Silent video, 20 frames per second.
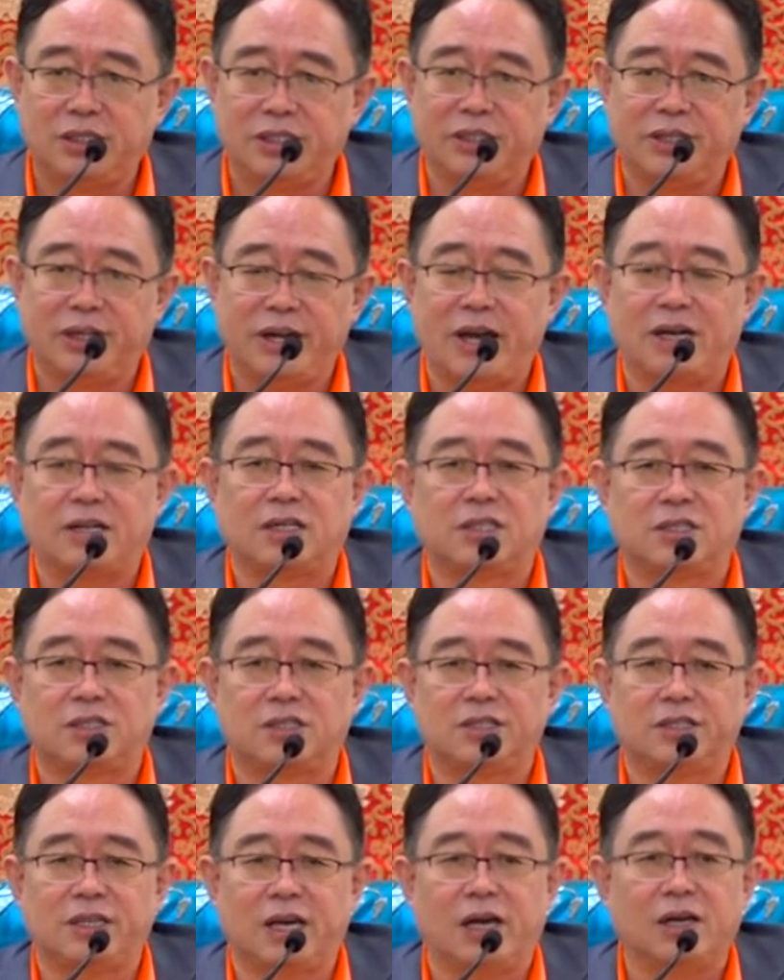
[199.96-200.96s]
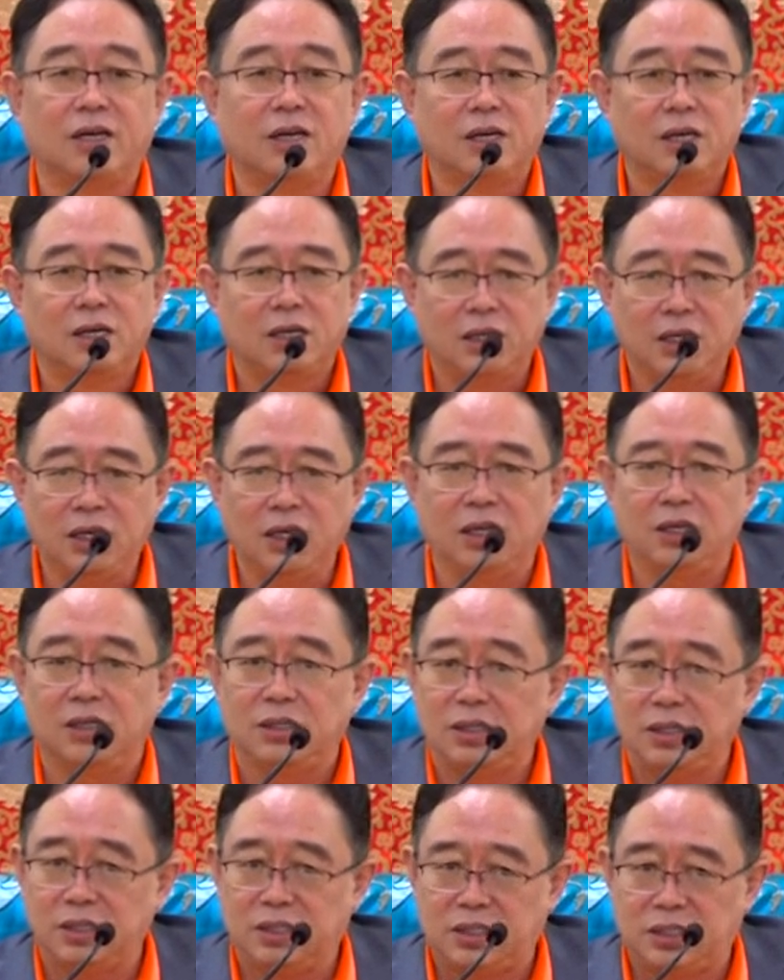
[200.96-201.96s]
清两个实相：
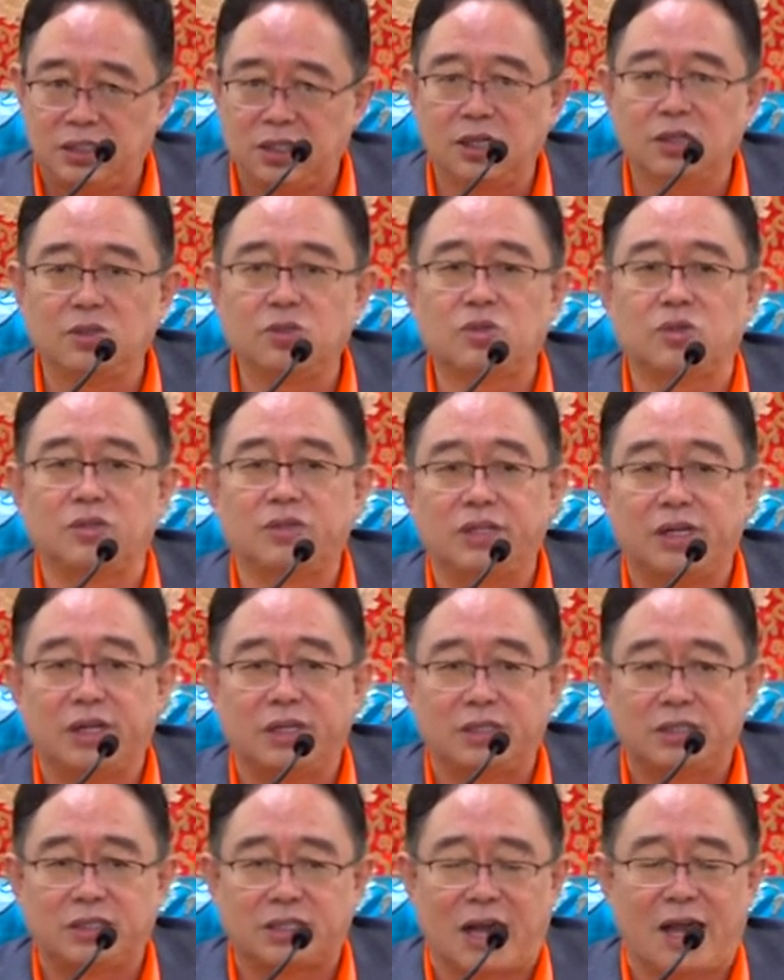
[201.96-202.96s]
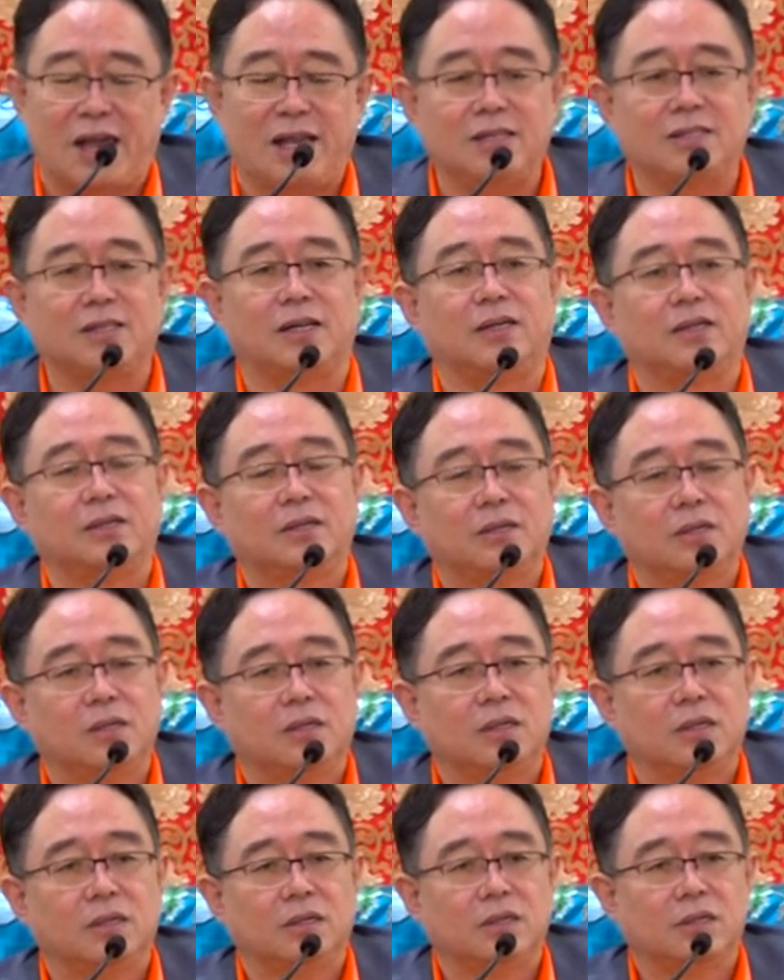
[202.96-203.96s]
一，你生存的宅子、
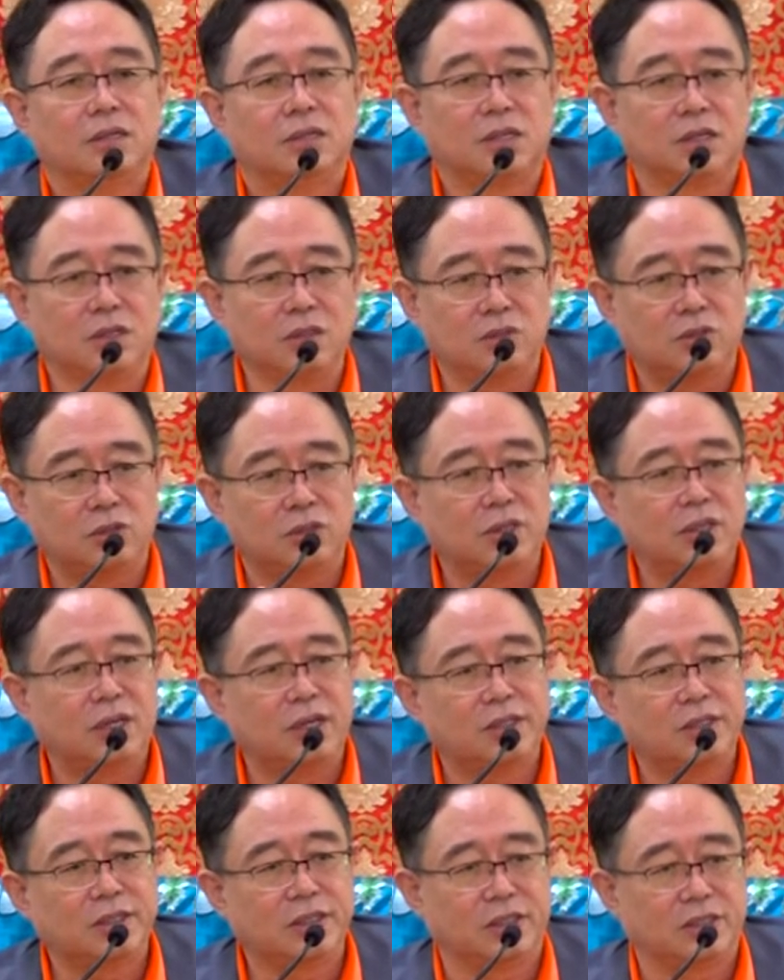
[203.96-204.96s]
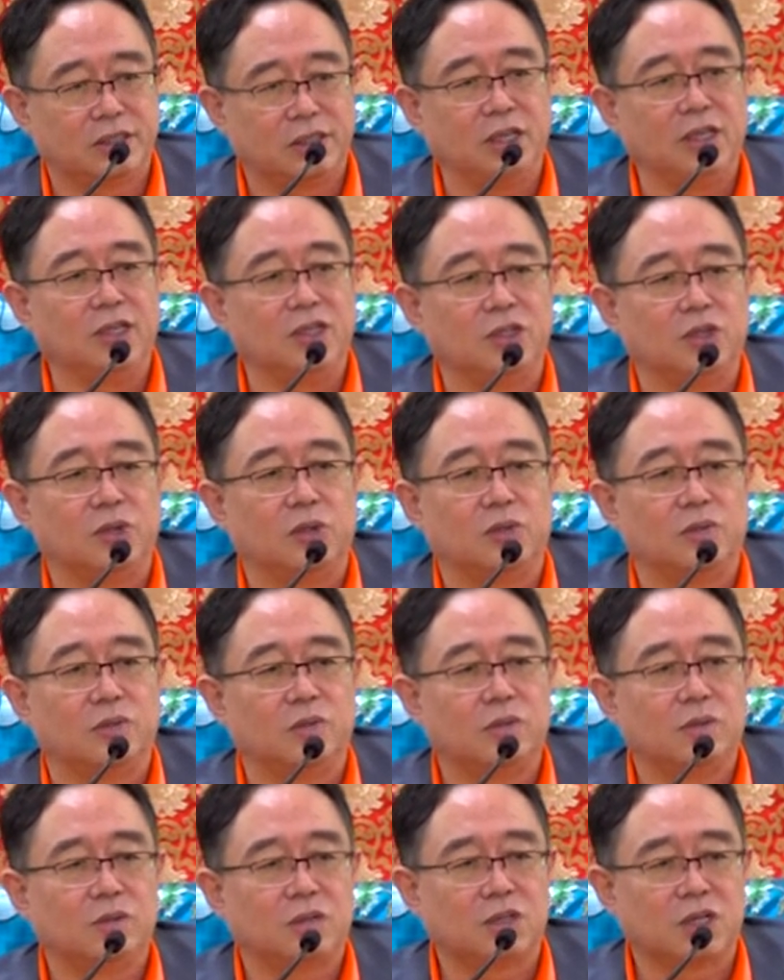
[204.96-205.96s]
生存的这个地
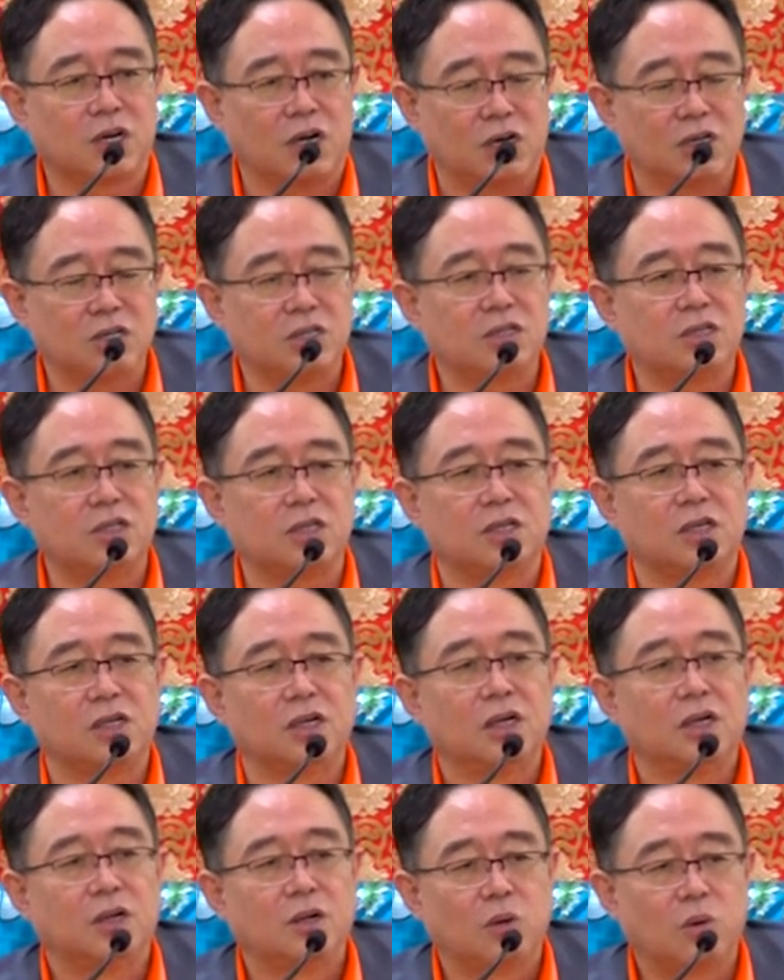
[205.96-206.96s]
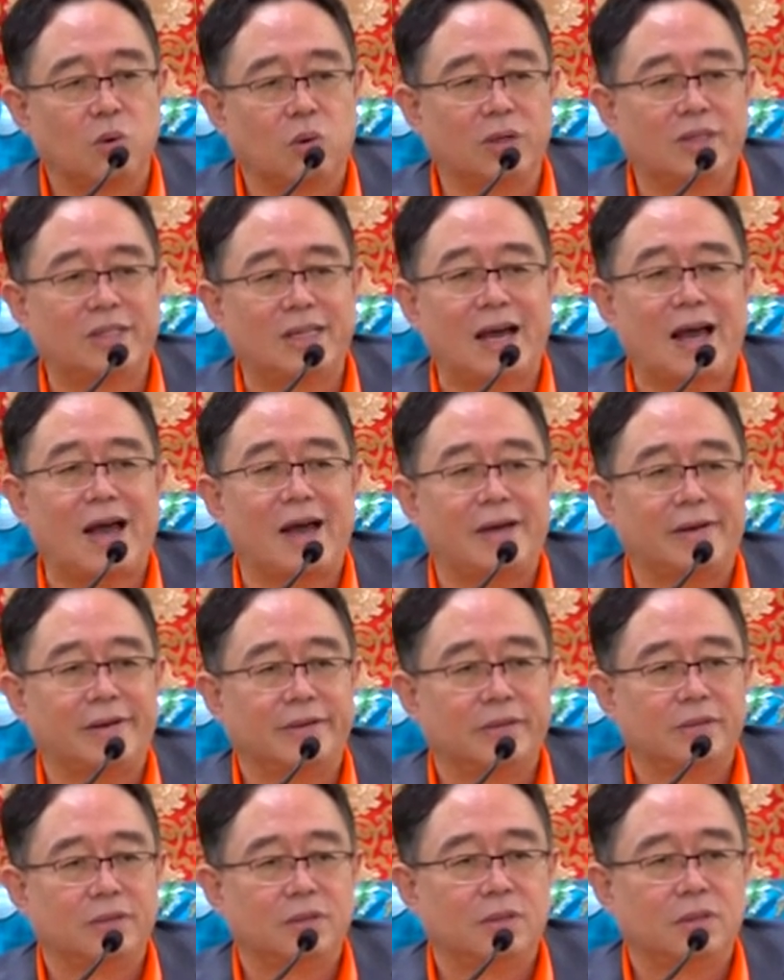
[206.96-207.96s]
球、城市、国家
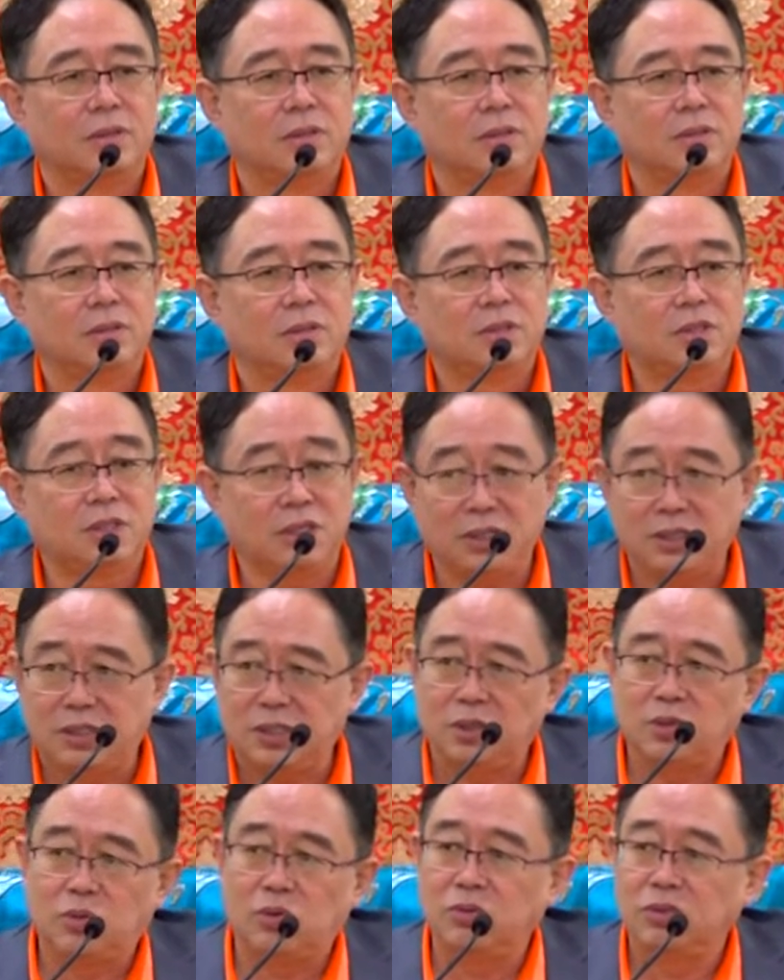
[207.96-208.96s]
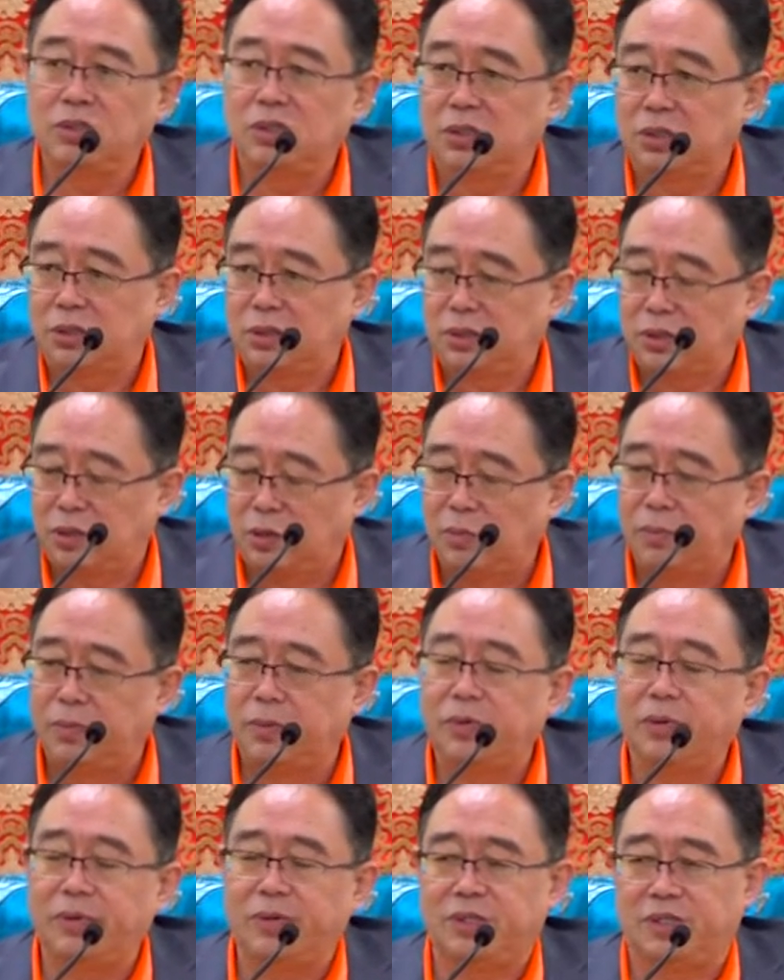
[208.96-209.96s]
这些东西都
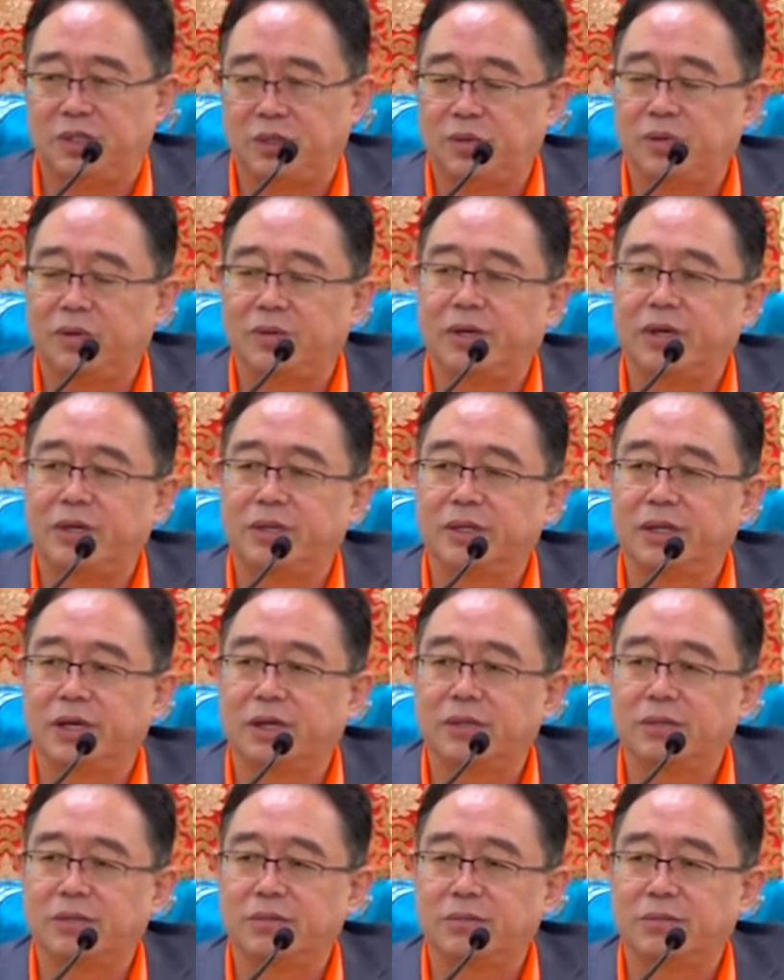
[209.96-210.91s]
不会是永恒的。